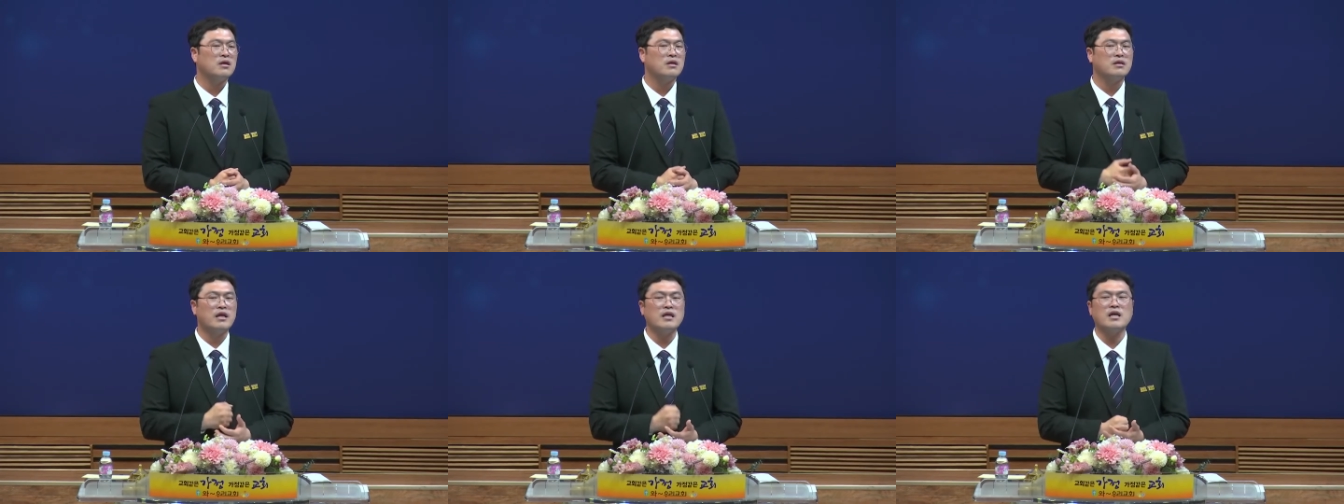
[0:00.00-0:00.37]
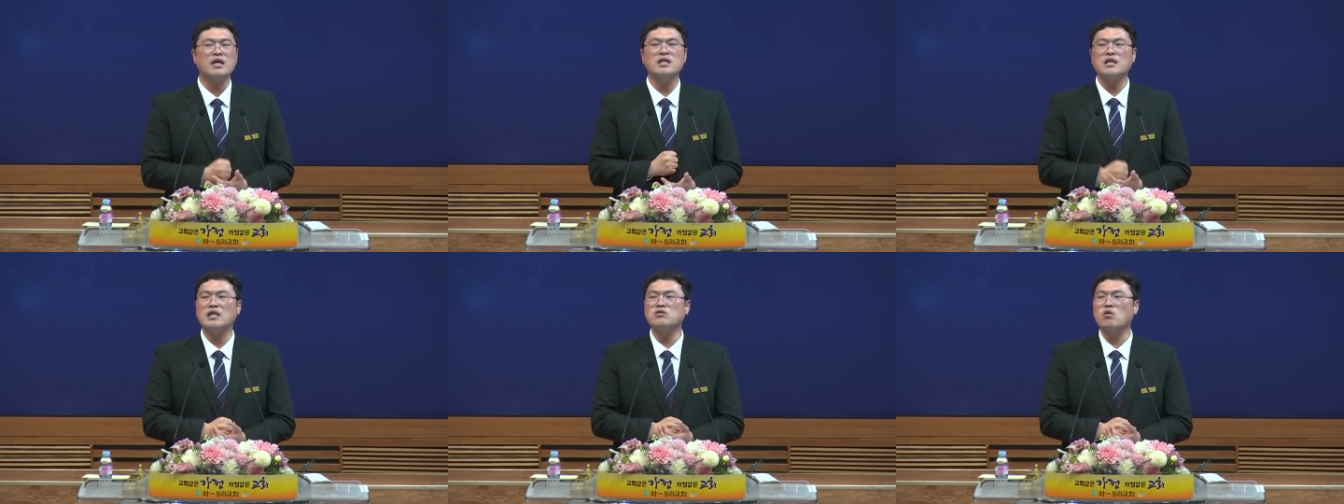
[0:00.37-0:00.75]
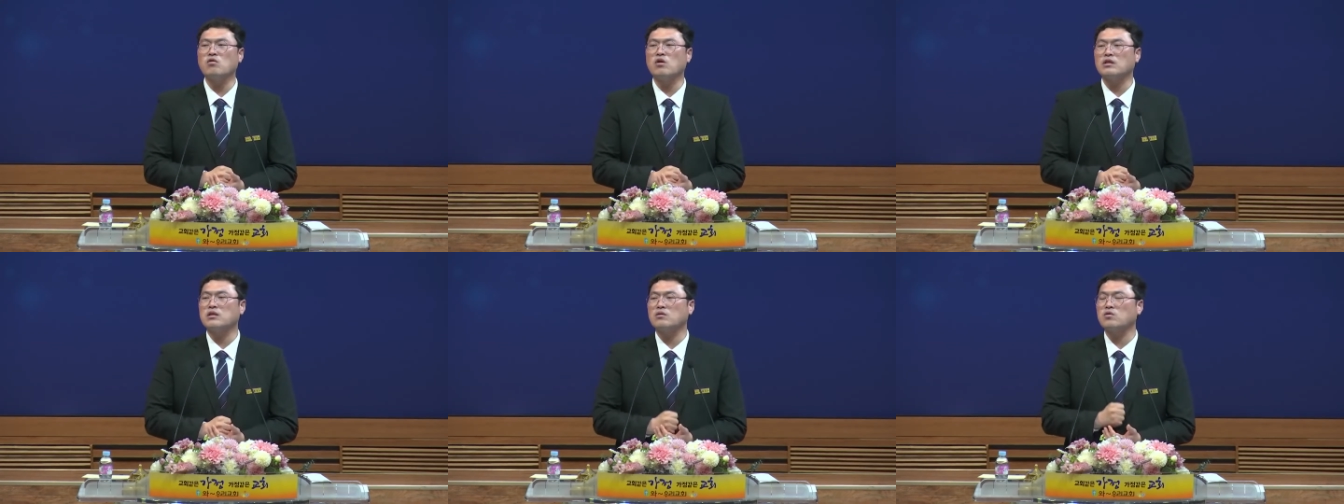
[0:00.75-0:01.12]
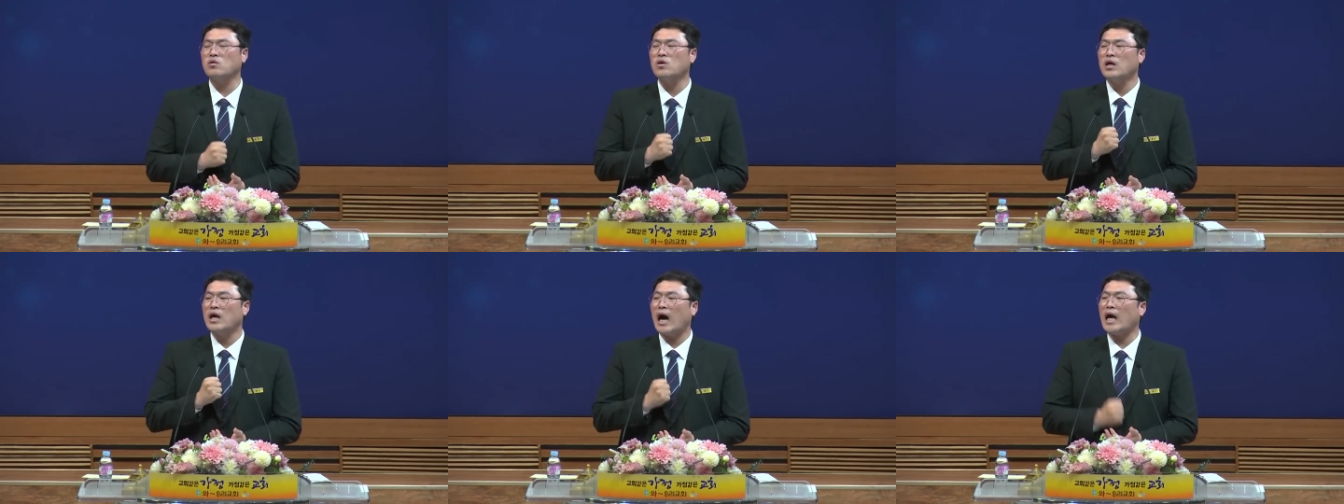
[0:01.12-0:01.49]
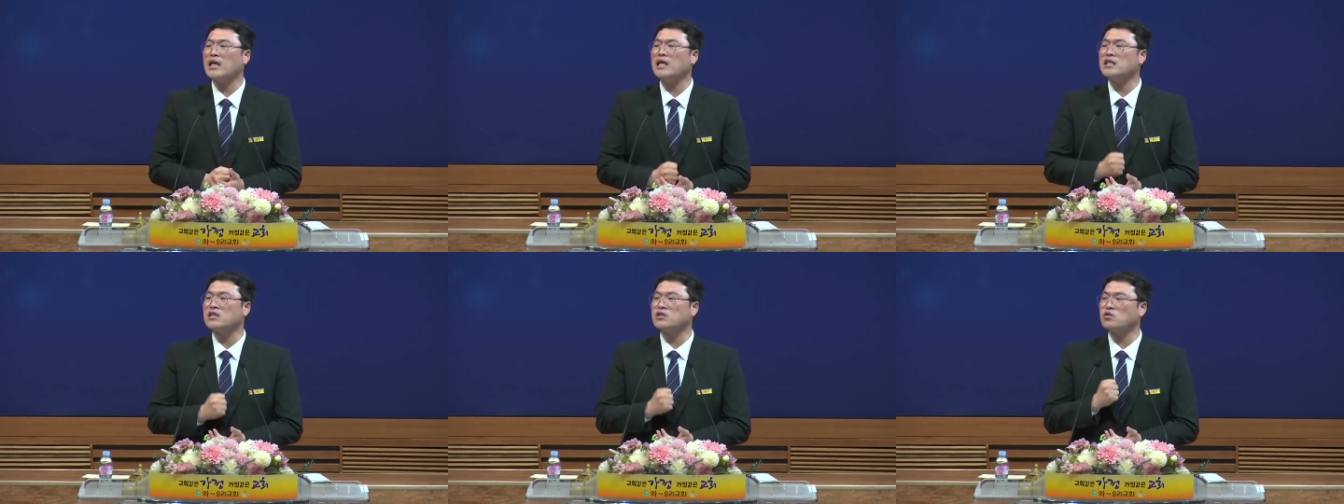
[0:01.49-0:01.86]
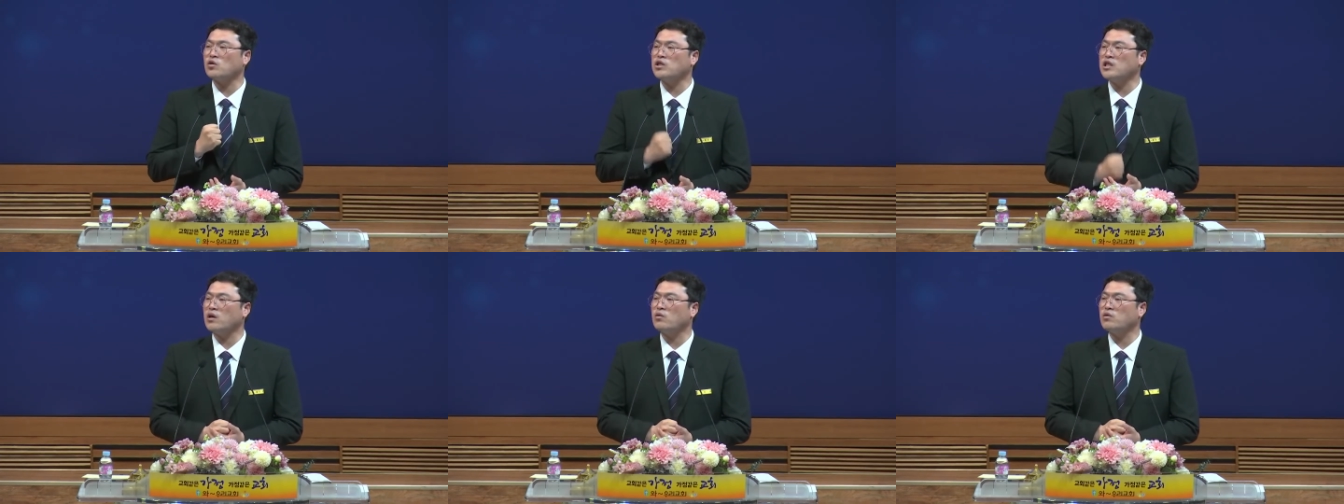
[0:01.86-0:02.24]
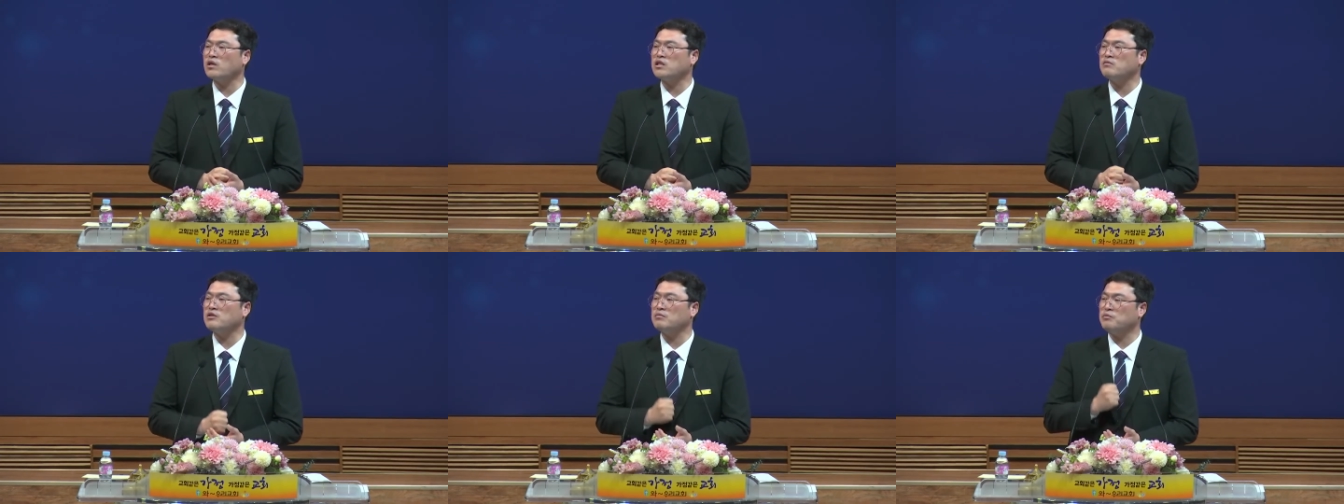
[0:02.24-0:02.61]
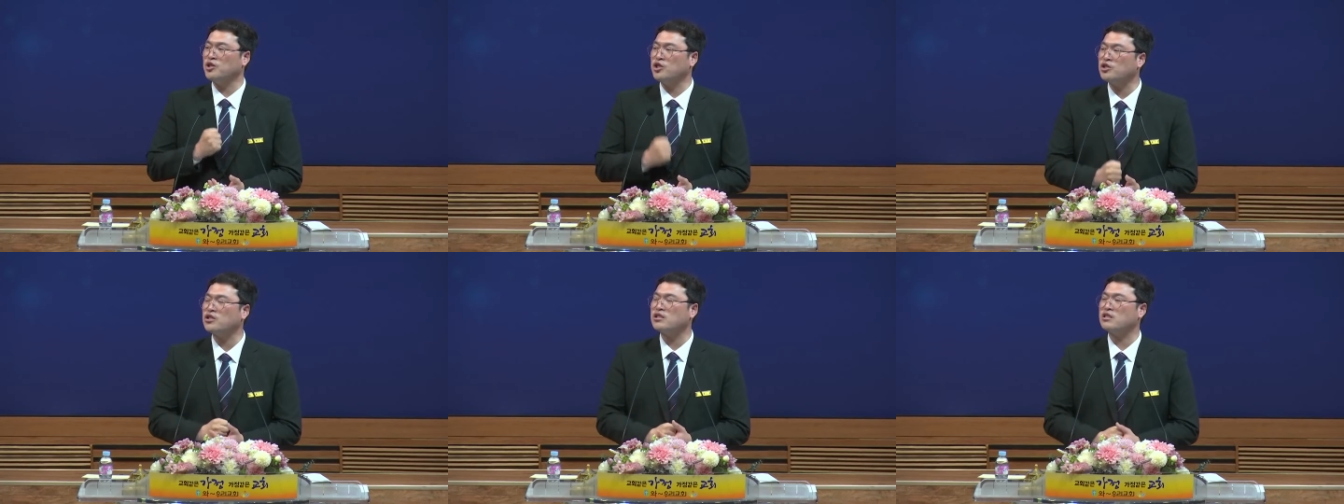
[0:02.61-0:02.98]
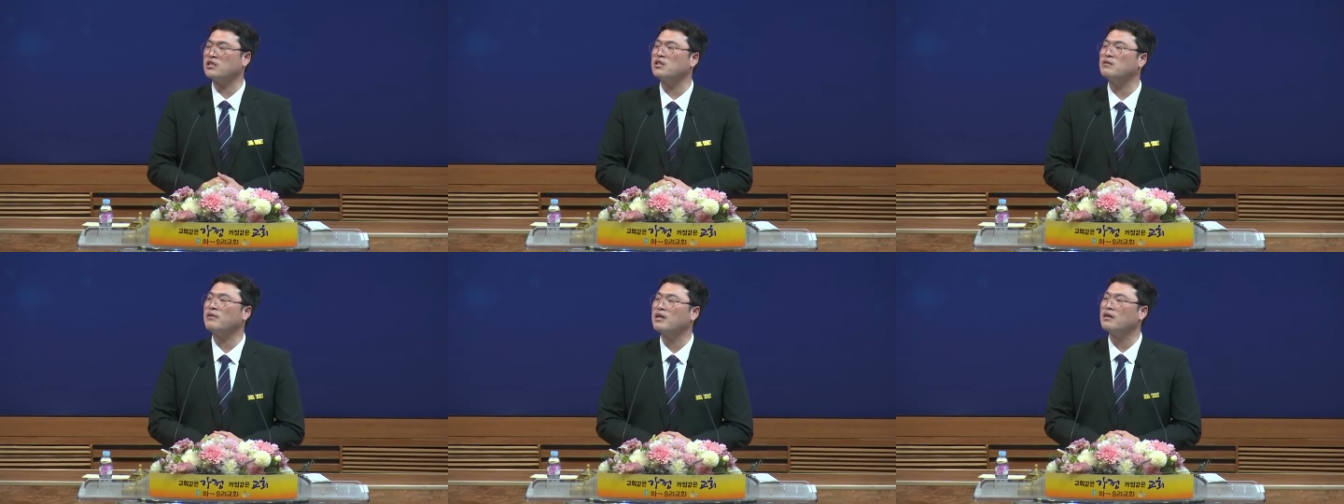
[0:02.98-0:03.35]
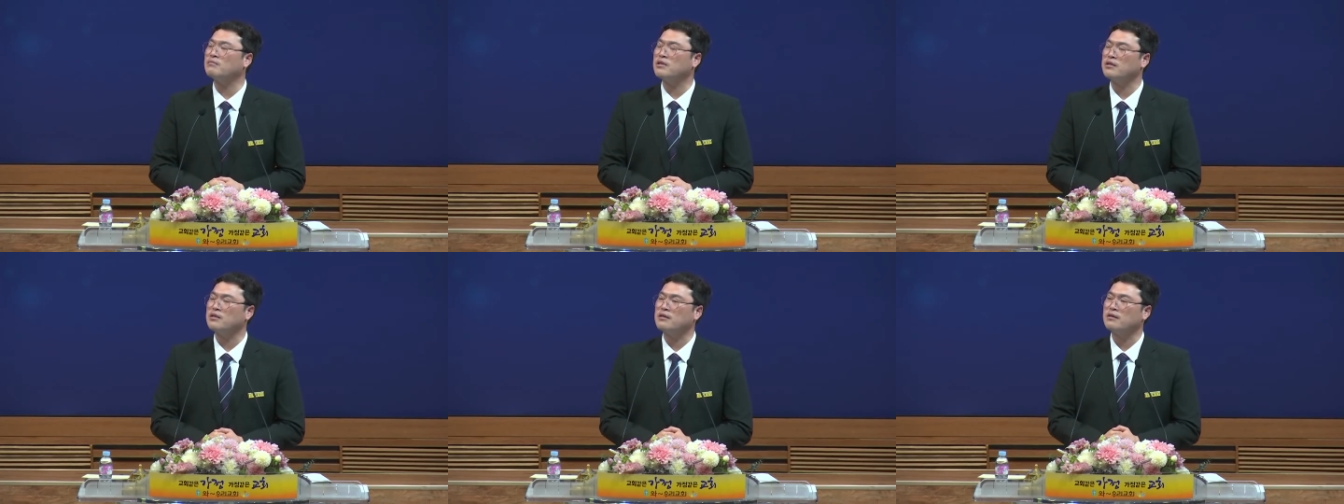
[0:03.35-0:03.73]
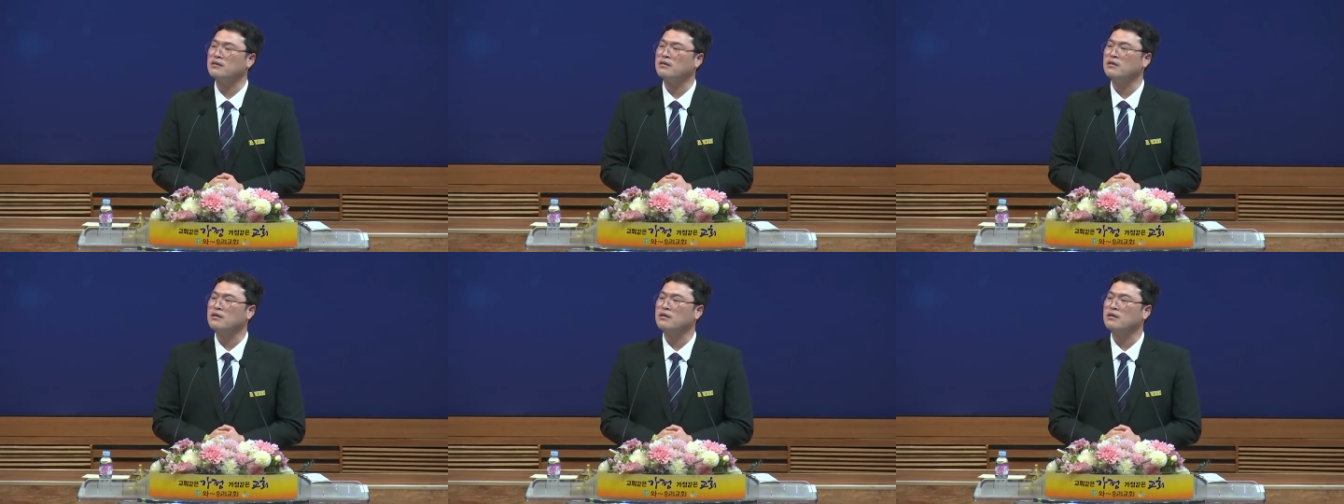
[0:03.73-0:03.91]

내가 일하는 것 같아도 하나님께서 일하고 계심을 믿으시기를 바랍니다.